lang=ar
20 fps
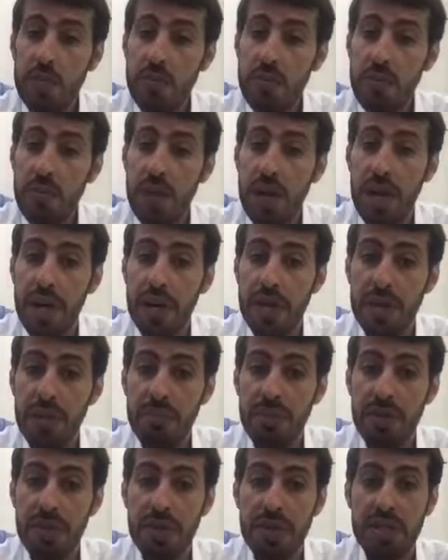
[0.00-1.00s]
بمارد
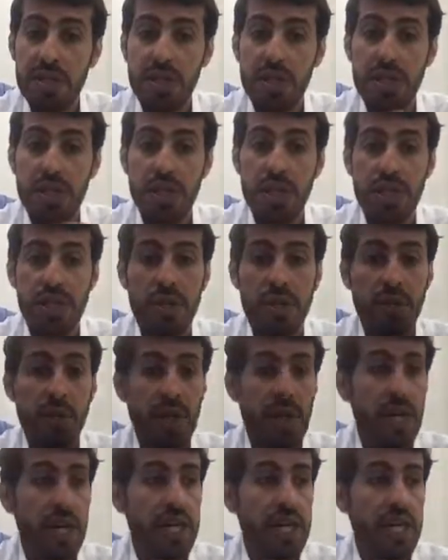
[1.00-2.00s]
من نسل جن
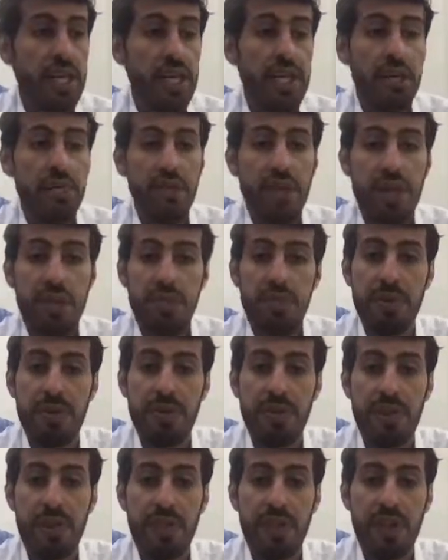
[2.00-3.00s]
ولكني من
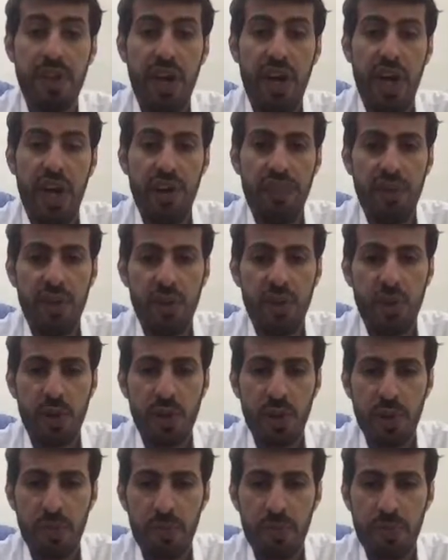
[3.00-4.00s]
البشر الضعاف
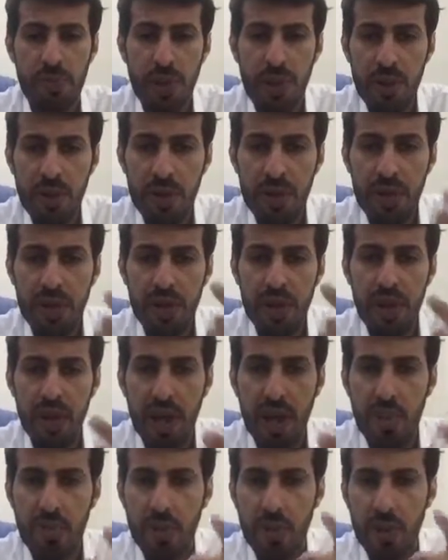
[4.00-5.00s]
يكبلني
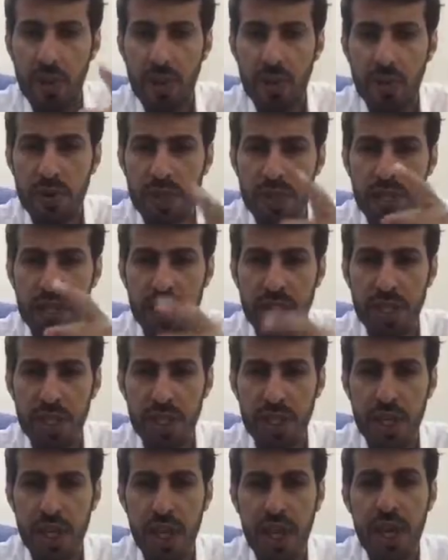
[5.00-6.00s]
النظام وكنت
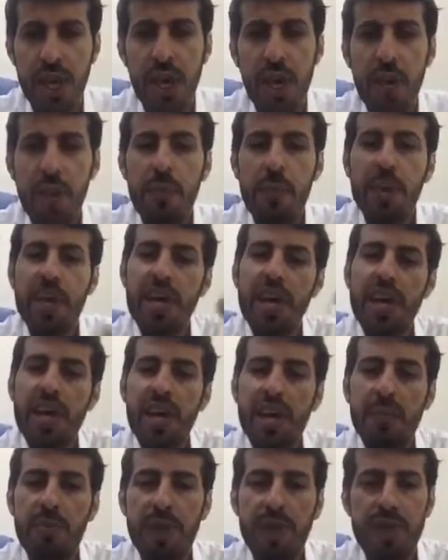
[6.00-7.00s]
تشقى به
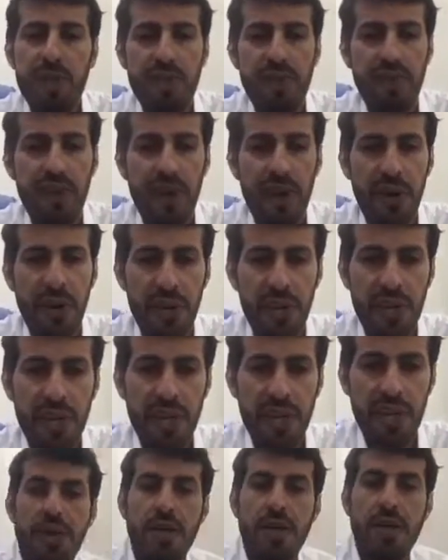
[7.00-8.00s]
قبل التفرغ
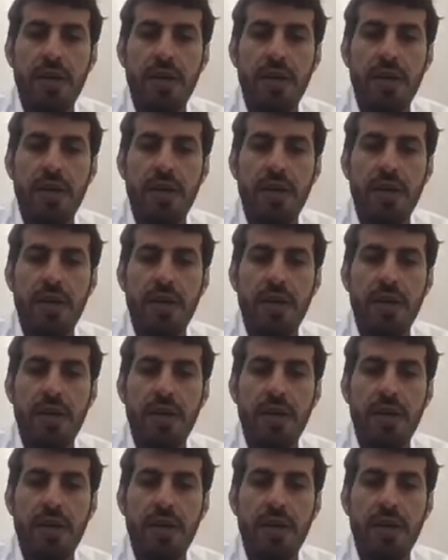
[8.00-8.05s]
للقاء